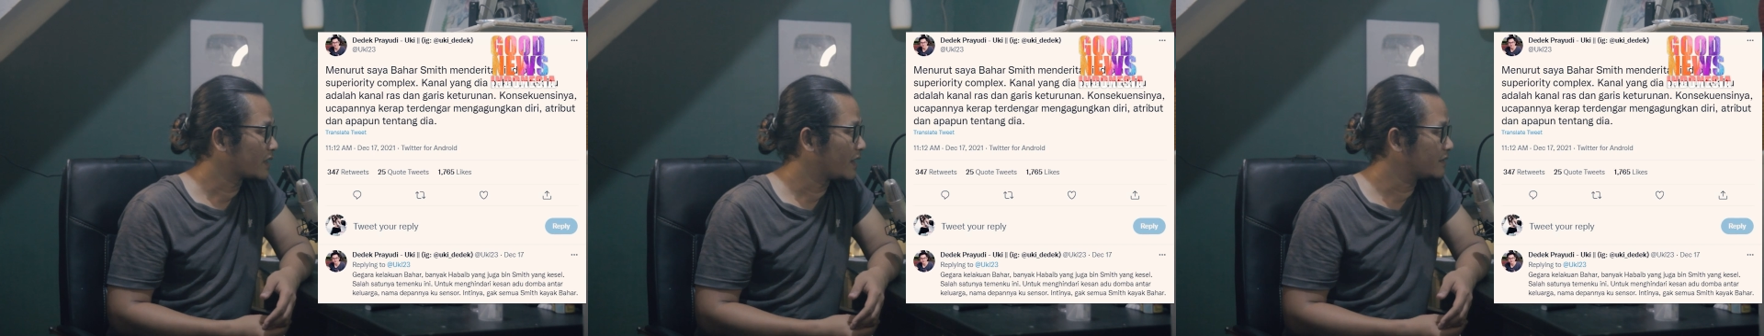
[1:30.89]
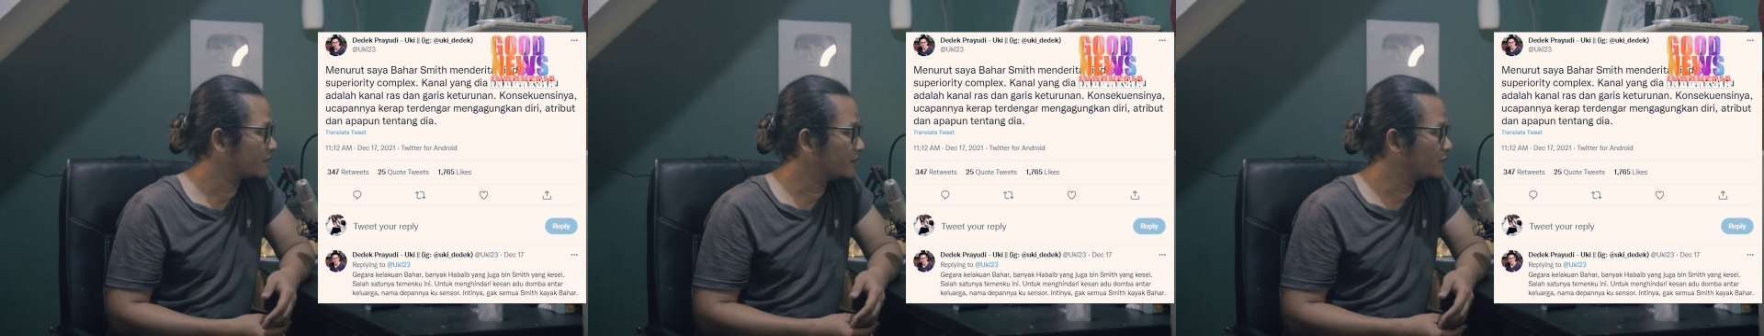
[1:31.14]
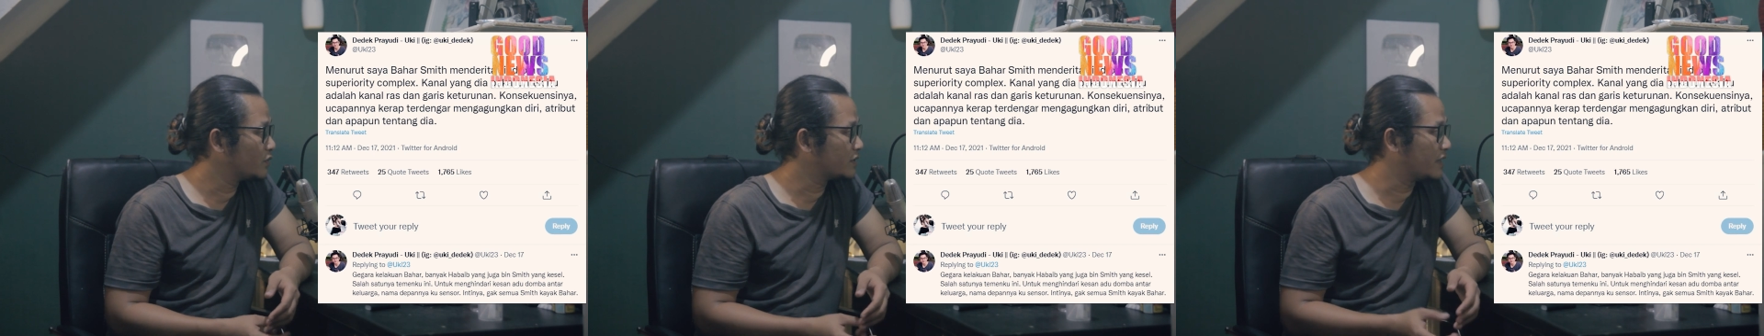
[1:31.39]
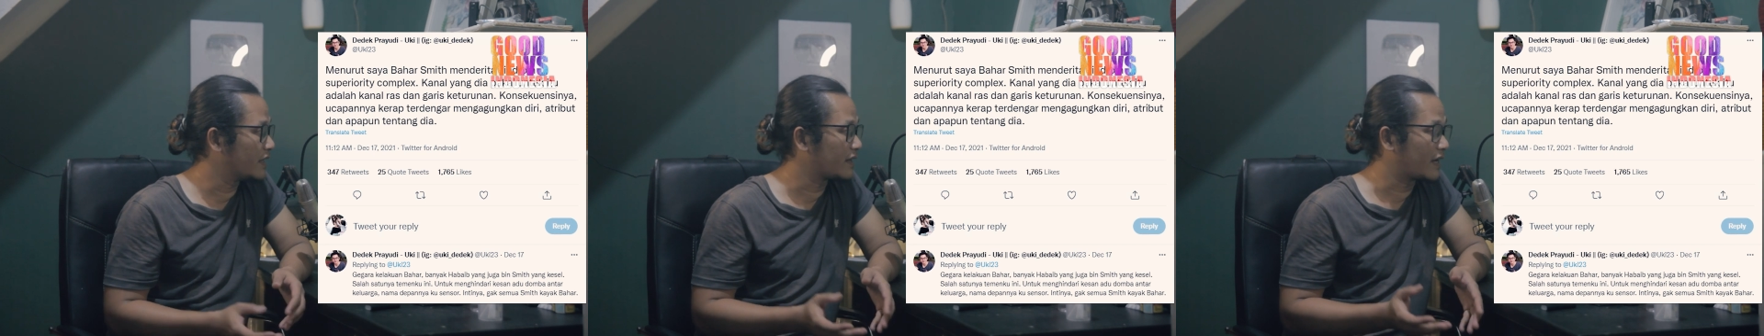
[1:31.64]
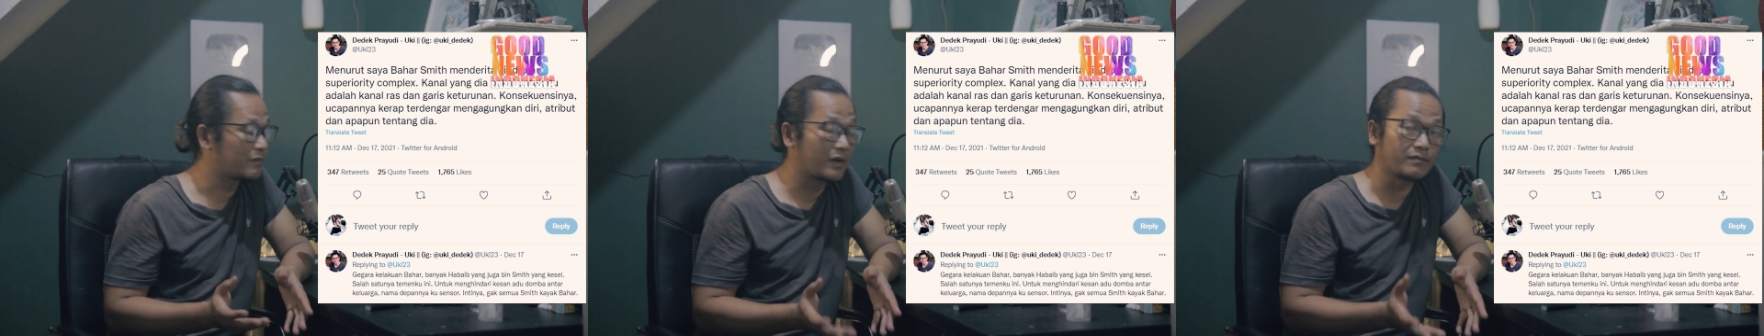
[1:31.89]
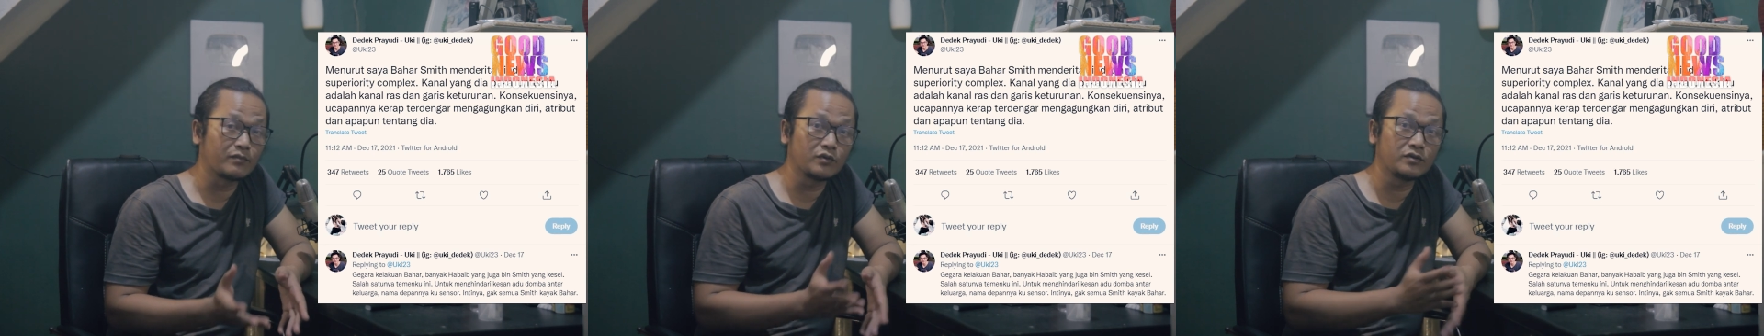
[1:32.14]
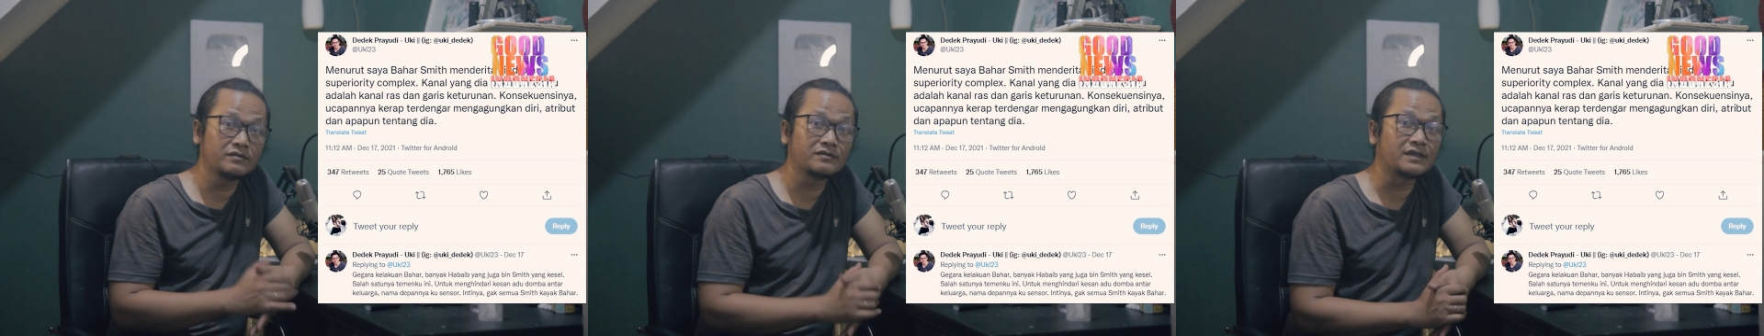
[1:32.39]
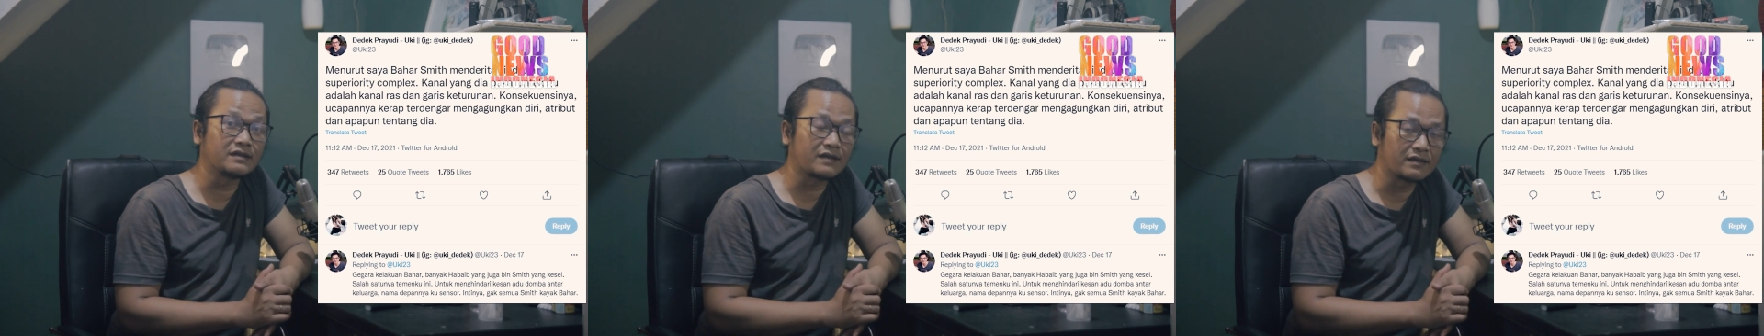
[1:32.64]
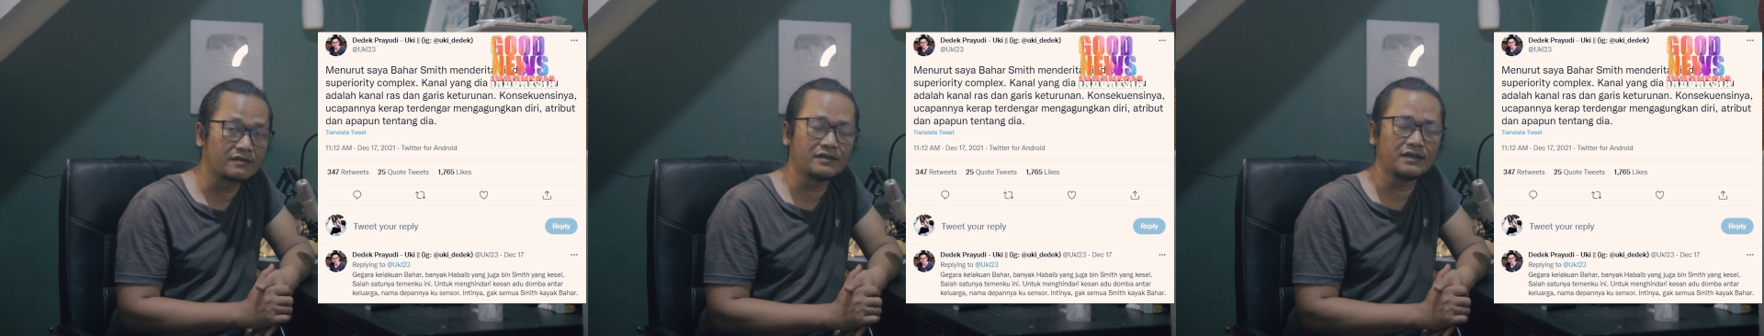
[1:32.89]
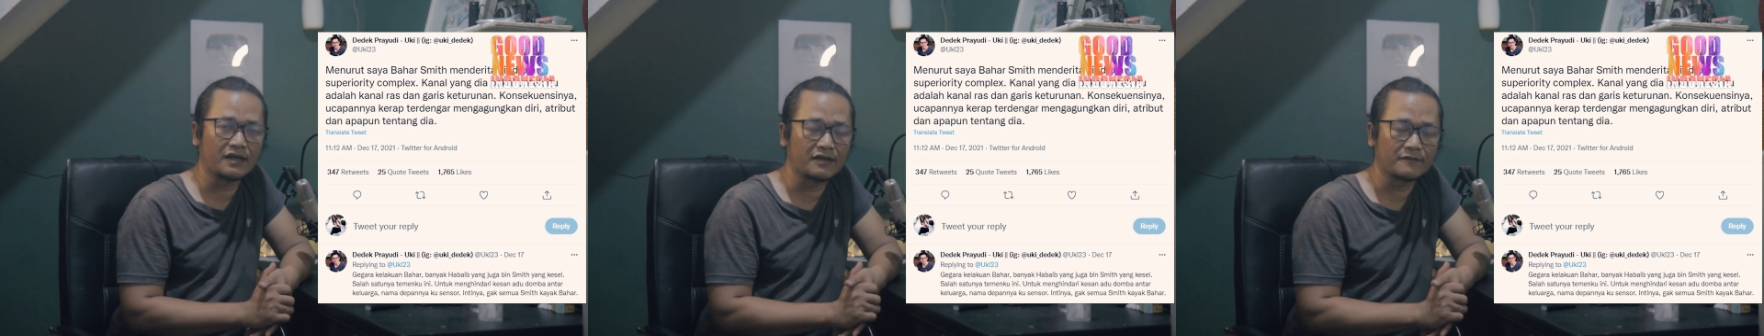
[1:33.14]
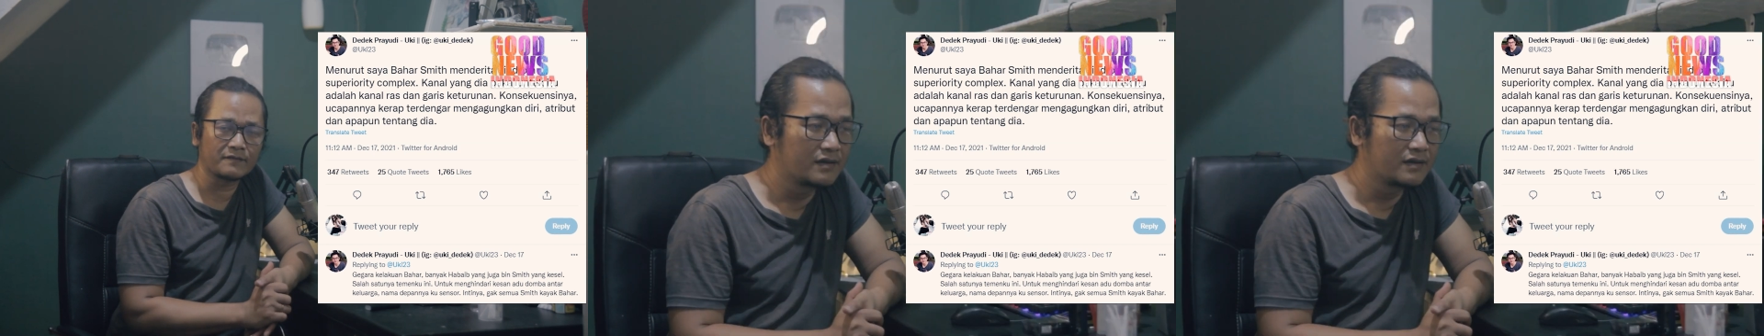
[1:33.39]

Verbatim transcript: atribut dan apapun tentang dia.